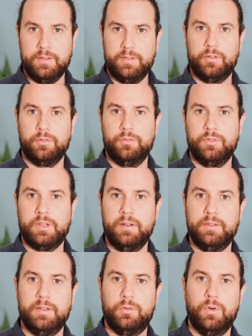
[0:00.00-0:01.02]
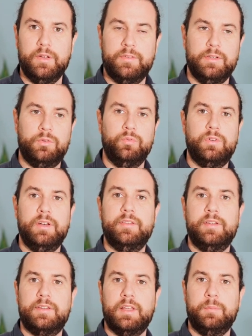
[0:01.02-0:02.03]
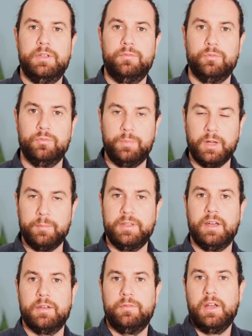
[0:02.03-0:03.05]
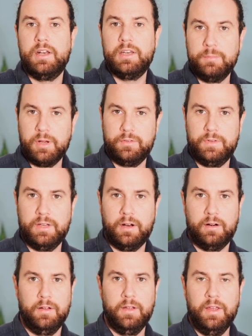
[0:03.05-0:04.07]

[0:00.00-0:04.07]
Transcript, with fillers: La séquence de travail, c'est quoi C'est toutes les étapes qui vont nous permettre d'arriver à l'image finale.